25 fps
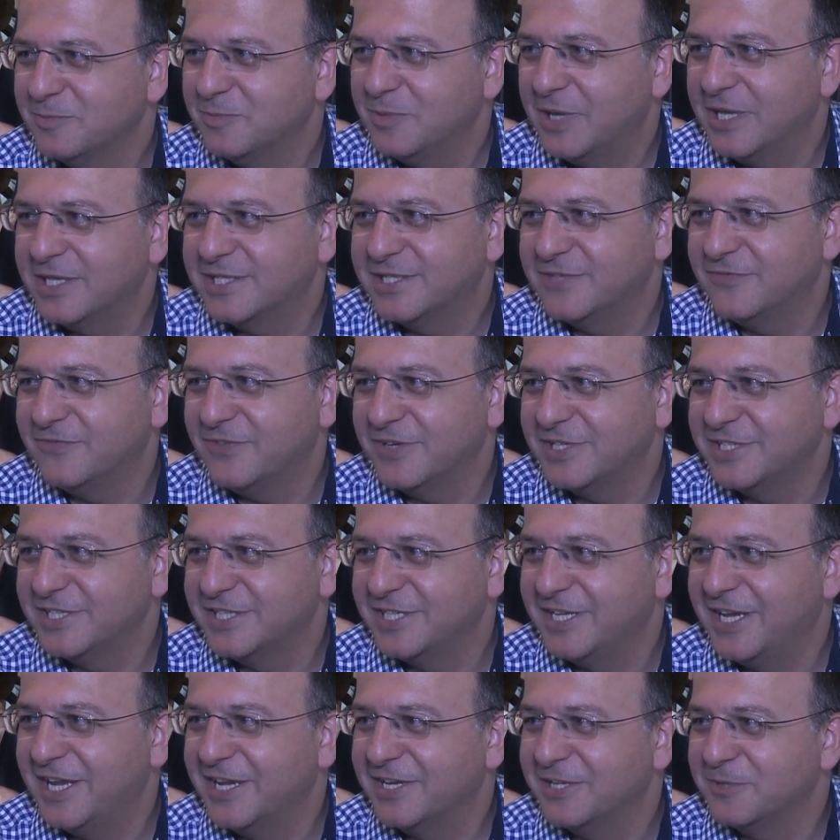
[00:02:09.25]
belki
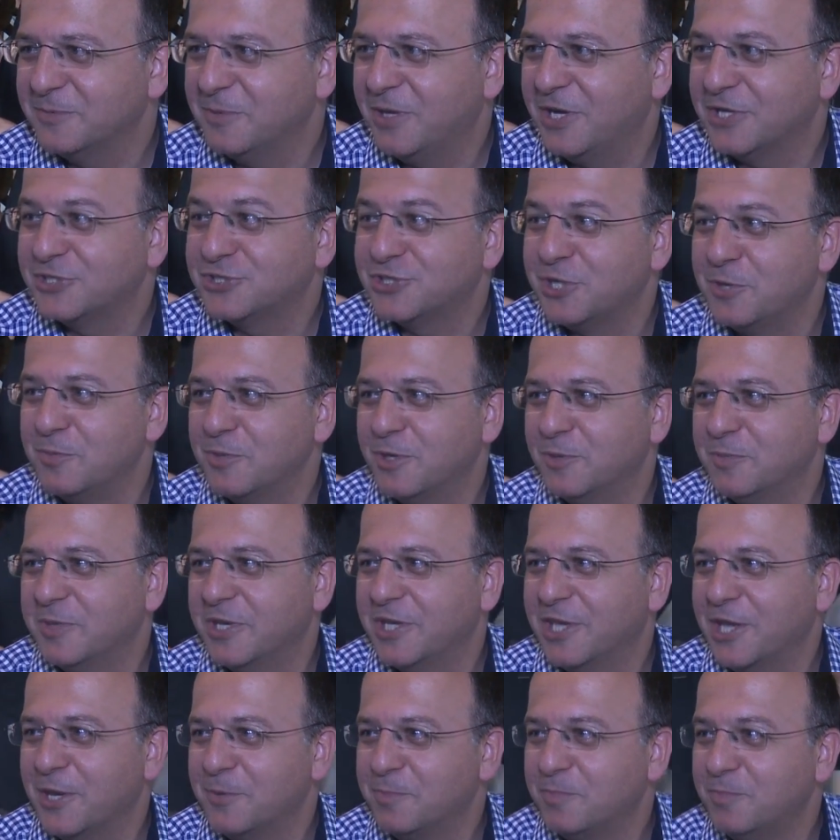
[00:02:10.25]
fakirler gibi akşam
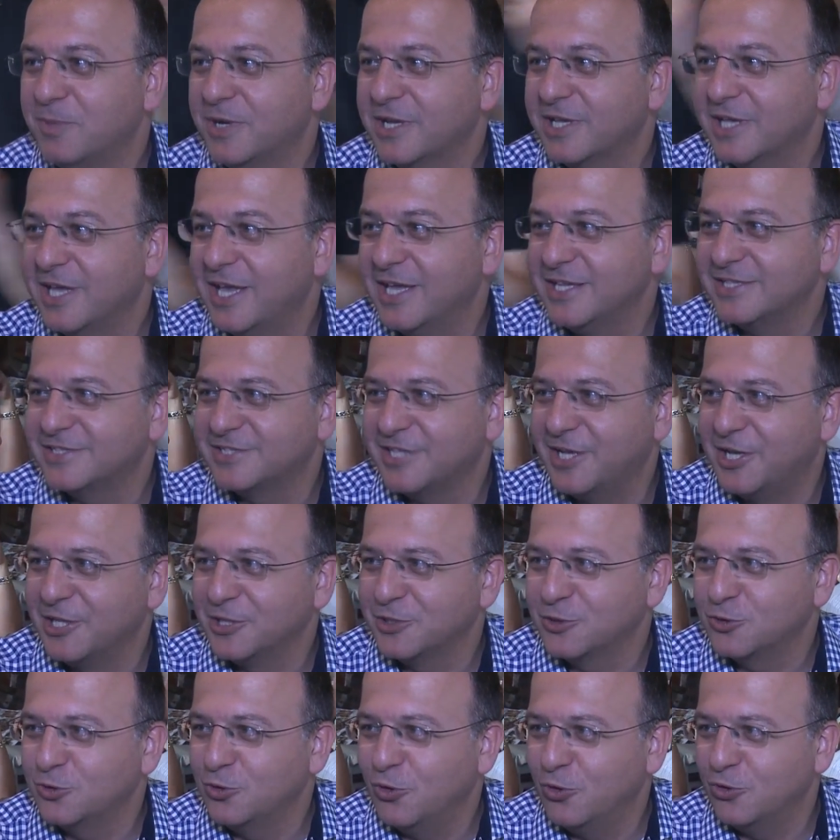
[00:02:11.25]
yemeği yapmak en
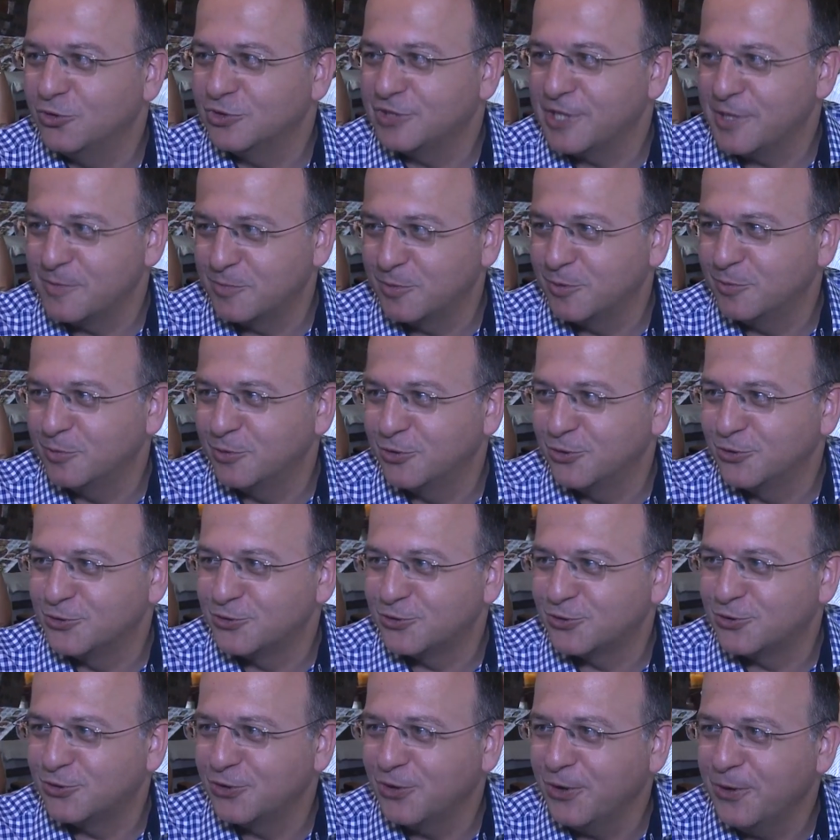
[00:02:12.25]
sağlıklı yöntem gibi
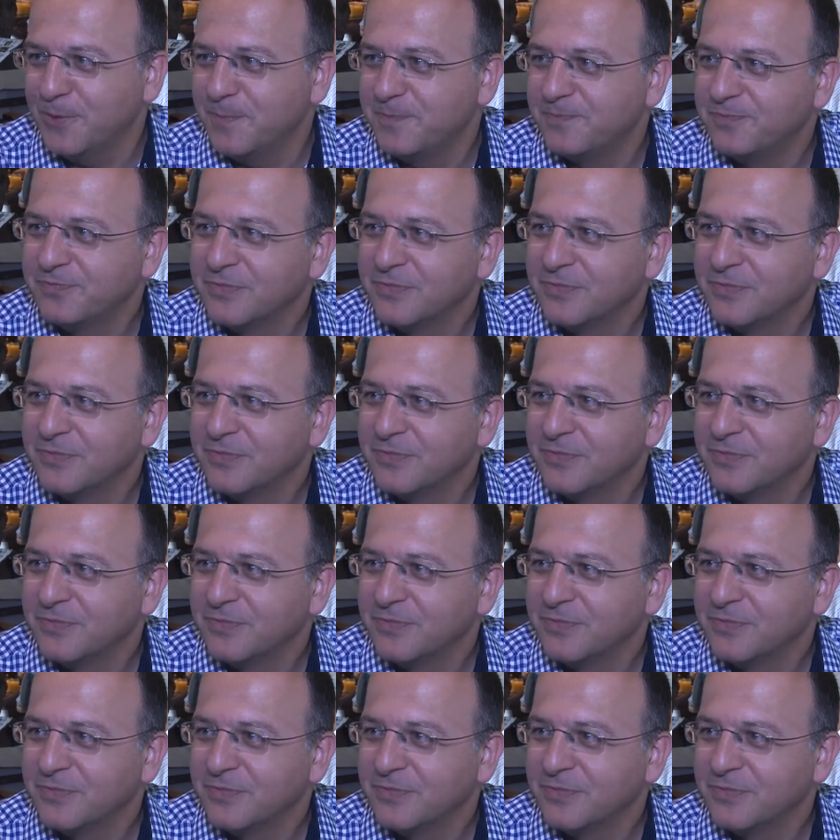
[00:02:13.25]
gözüküyor.